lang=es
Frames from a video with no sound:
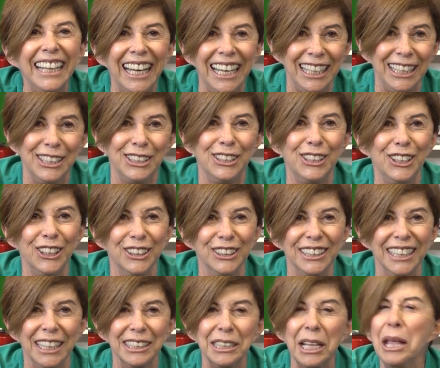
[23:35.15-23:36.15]

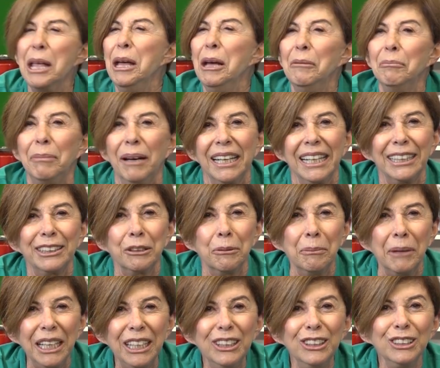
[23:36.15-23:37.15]
deliciosas para
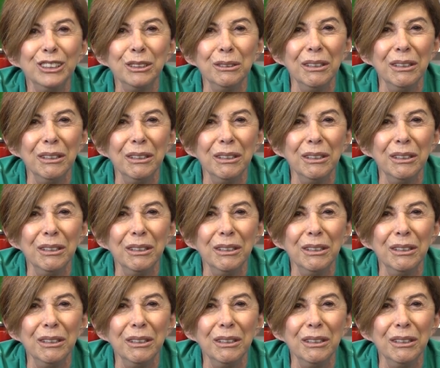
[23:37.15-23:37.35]
tomarnos